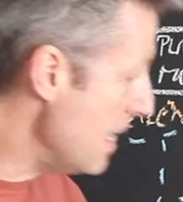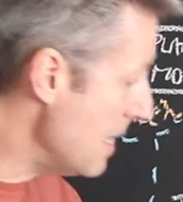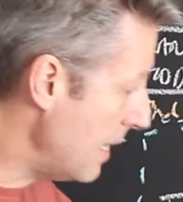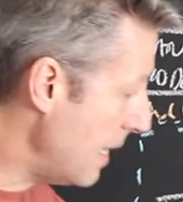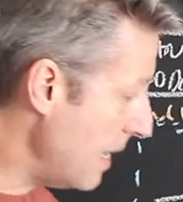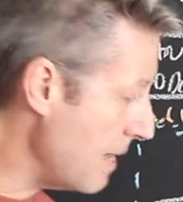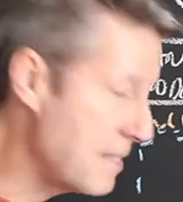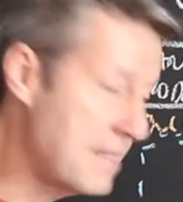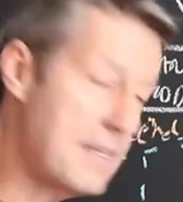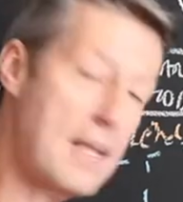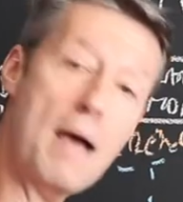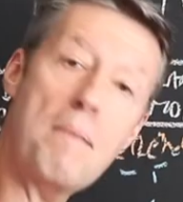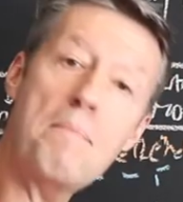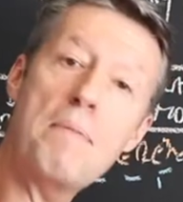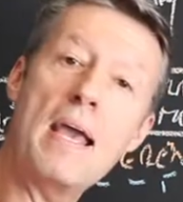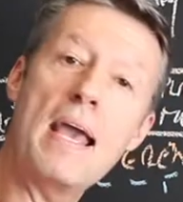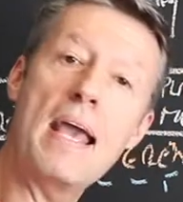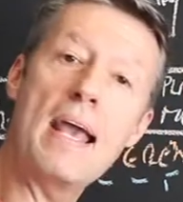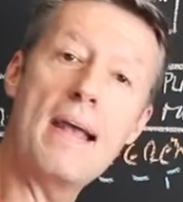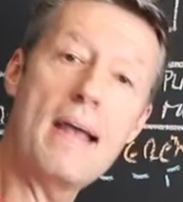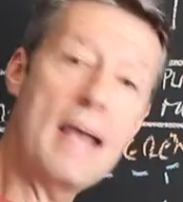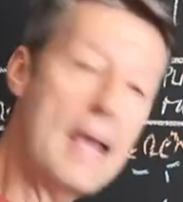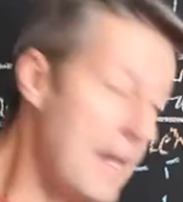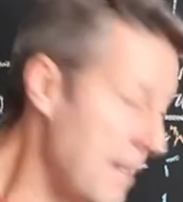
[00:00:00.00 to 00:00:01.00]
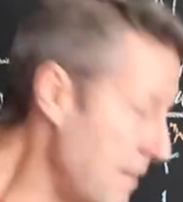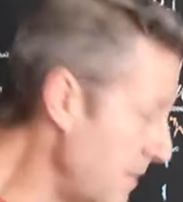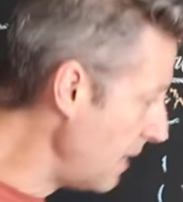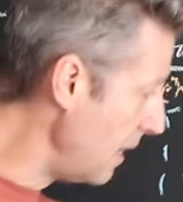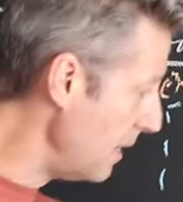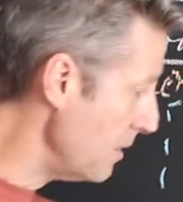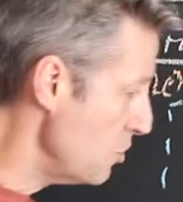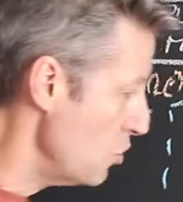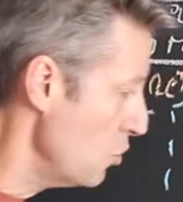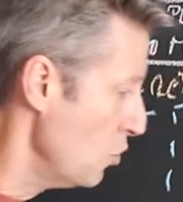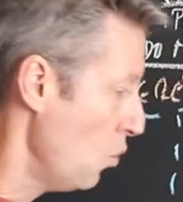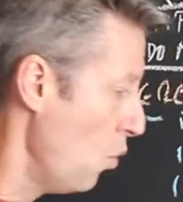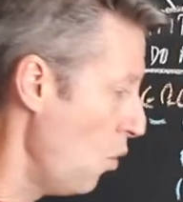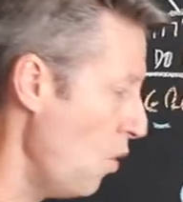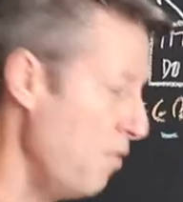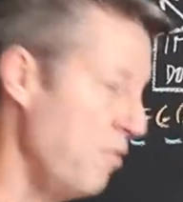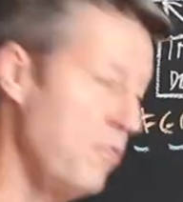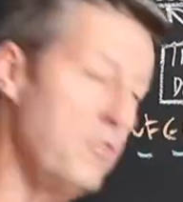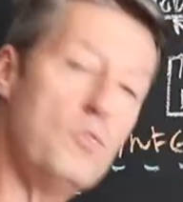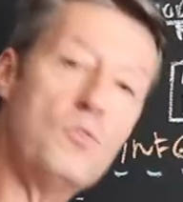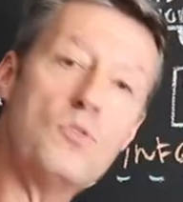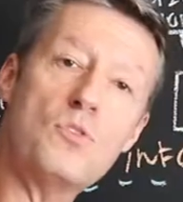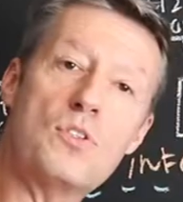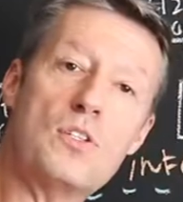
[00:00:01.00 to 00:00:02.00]
e, quem sabe, entrar de
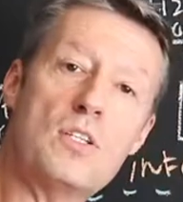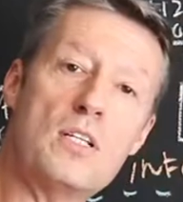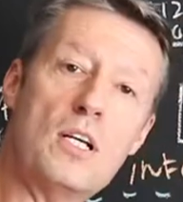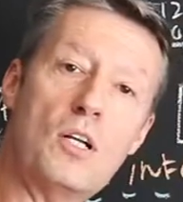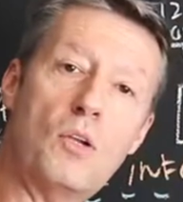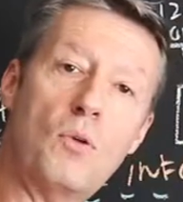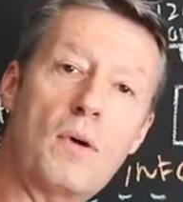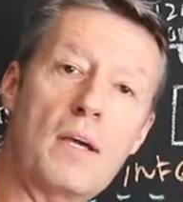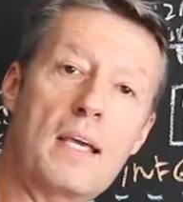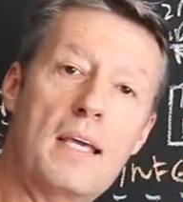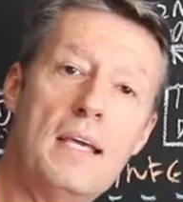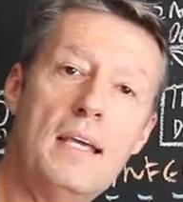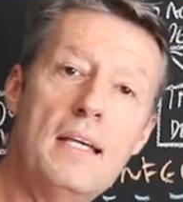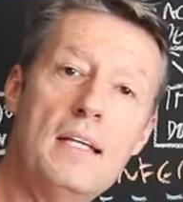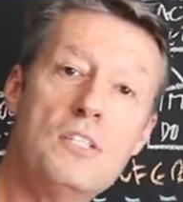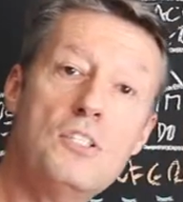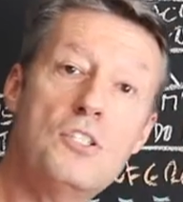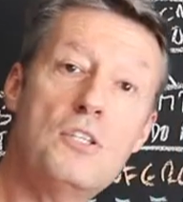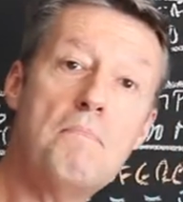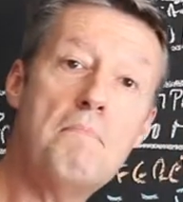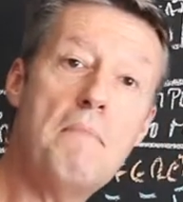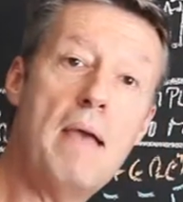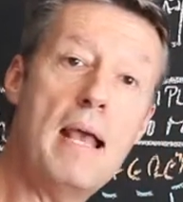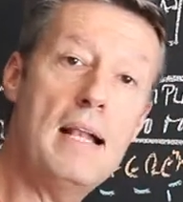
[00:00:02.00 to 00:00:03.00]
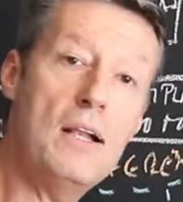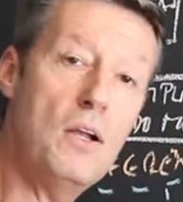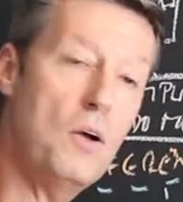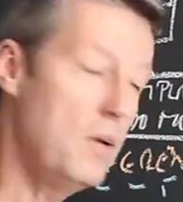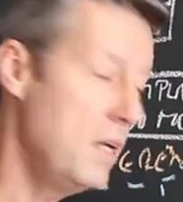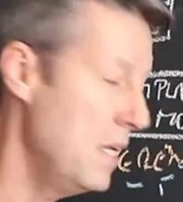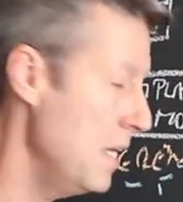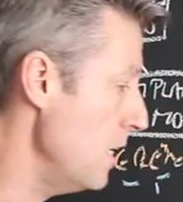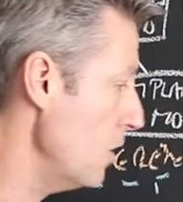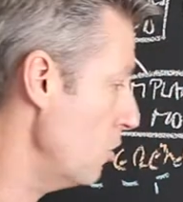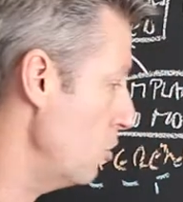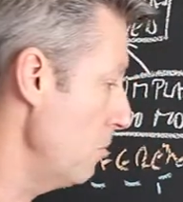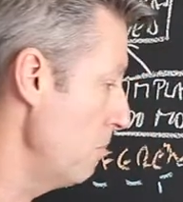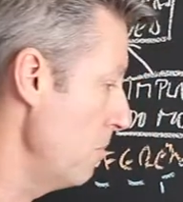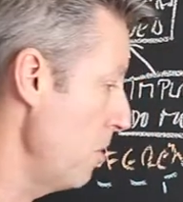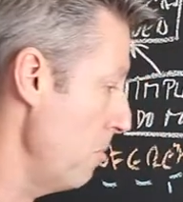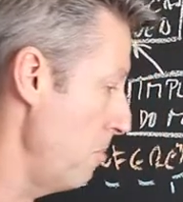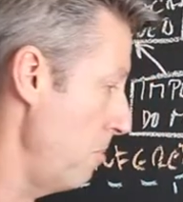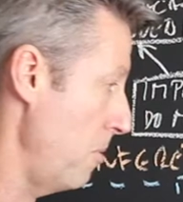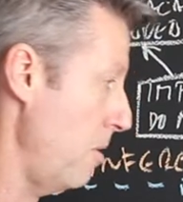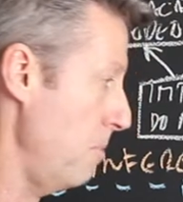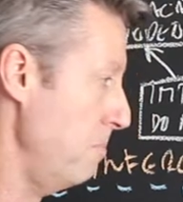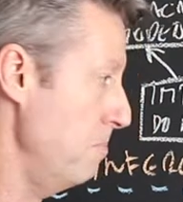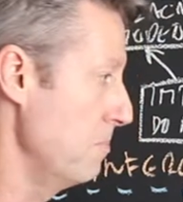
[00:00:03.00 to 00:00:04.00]
novo num ciclo aqui de melhoria do meu
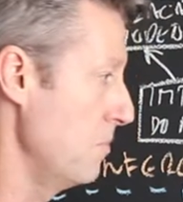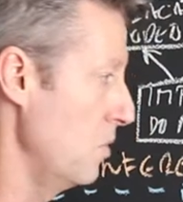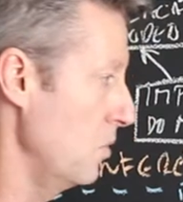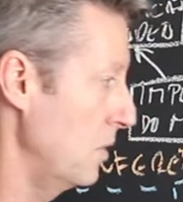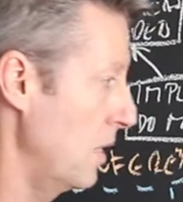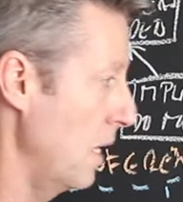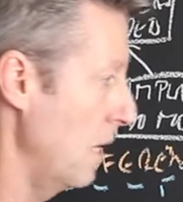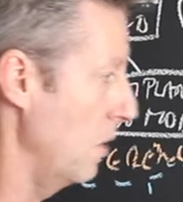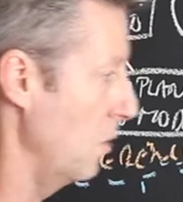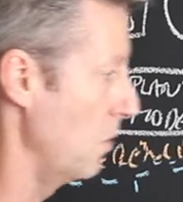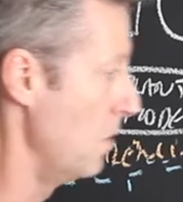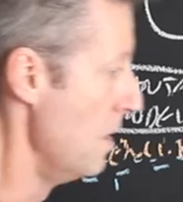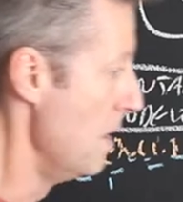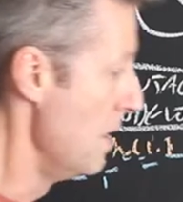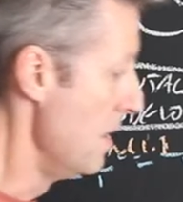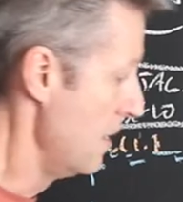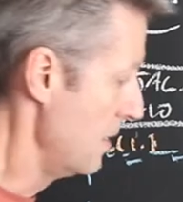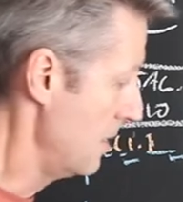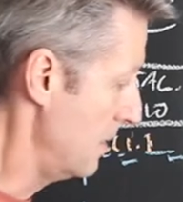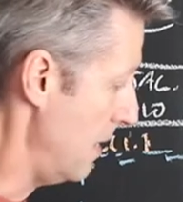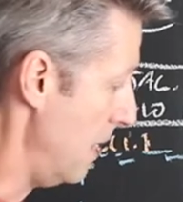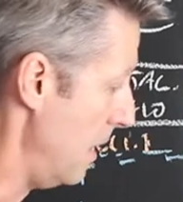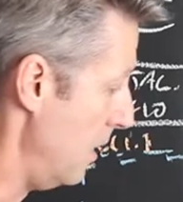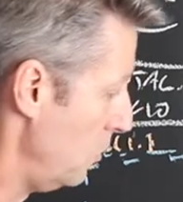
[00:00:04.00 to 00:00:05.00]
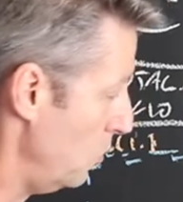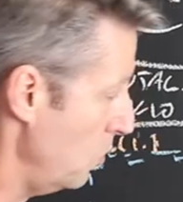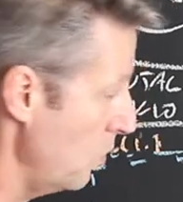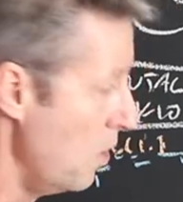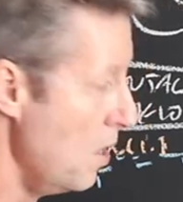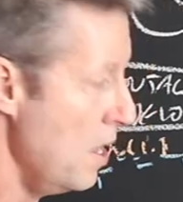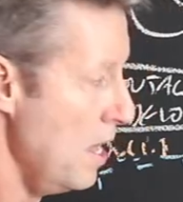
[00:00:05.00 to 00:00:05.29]
próprio modelo, certo?